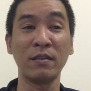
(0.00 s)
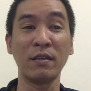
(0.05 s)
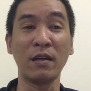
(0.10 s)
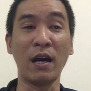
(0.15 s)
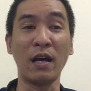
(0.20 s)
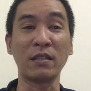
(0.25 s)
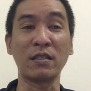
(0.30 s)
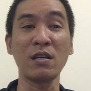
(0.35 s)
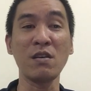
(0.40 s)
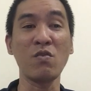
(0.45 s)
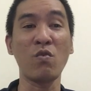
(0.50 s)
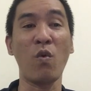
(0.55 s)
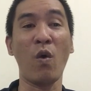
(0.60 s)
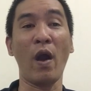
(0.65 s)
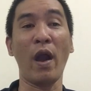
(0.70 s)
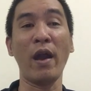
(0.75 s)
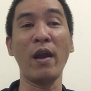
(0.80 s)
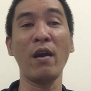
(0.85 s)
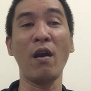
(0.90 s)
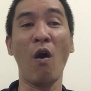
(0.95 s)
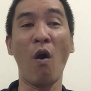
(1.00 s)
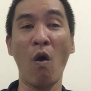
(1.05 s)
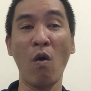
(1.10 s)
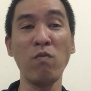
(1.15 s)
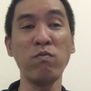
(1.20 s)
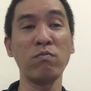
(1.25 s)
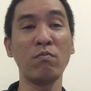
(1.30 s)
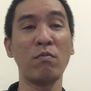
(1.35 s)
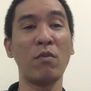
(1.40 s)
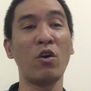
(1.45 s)
à, sức khỏe
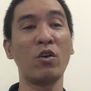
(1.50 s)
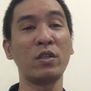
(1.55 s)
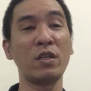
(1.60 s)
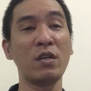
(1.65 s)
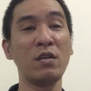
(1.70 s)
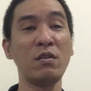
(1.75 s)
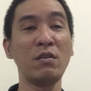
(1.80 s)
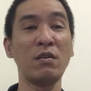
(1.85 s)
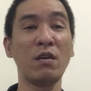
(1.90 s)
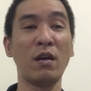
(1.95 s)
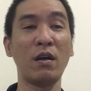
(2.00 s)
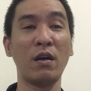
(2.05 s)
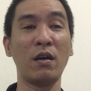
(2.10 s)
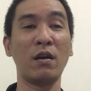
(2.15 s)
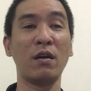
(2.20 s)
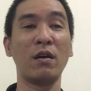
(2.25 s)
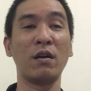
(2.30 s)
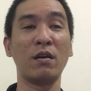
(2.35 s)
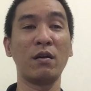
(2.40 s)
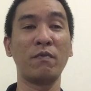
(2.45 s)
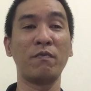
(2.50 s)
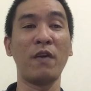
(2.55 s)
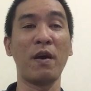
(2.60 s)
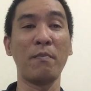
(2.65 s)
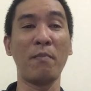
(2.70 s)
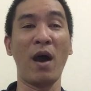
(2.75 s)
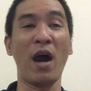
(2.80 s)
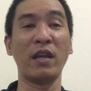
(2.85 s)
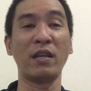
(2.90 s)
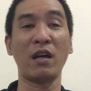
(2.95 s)
ổn, mọi thứ uh, về
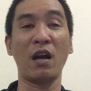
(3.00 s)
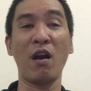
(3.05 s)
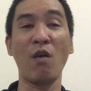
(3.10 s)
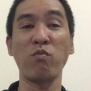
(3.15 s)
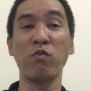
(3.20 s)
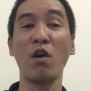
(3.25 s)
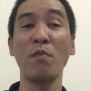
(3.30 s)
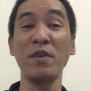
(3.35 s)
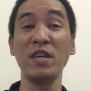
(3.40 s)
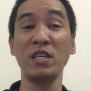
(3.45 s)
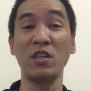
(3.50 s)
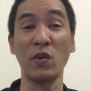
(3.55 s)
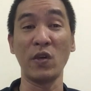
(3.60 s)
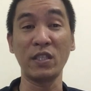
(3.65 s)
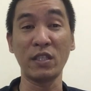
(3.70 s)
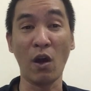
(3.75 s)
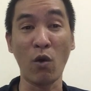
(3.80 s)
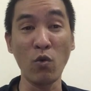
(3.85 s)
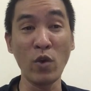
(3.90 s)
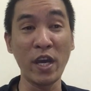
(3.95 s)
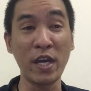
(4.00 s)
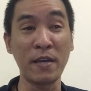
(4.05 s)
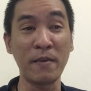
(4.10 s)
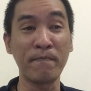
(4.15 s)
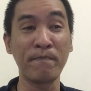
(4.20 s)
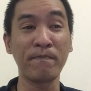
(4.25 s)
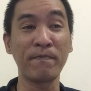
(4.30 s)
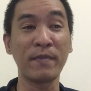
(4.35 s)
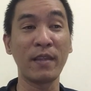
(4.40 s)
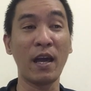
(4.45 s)
mệnh không có biến chuyển xấu đi
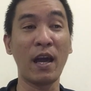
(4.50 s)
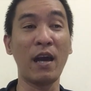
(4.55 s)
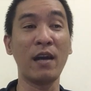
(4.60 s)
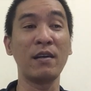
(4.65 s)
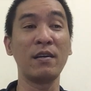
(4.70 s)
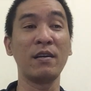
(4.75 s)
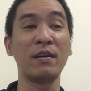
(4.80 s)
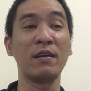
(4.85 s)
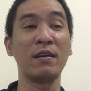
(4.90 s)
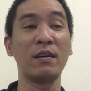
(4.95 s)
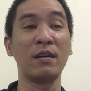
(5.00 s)
ha.